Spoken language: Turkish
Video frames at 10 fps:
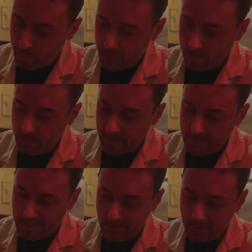düşünüyorum da
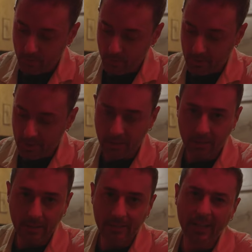biz İstanbul'da
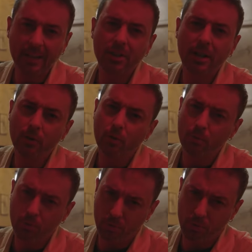deterjan
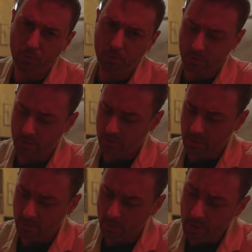yiyormuşuz.
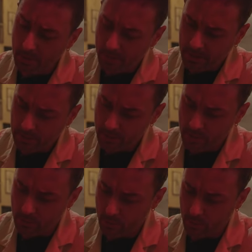Böyle bir
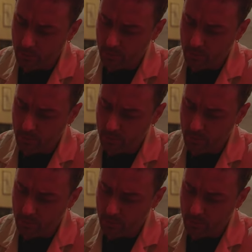patlıcan yok.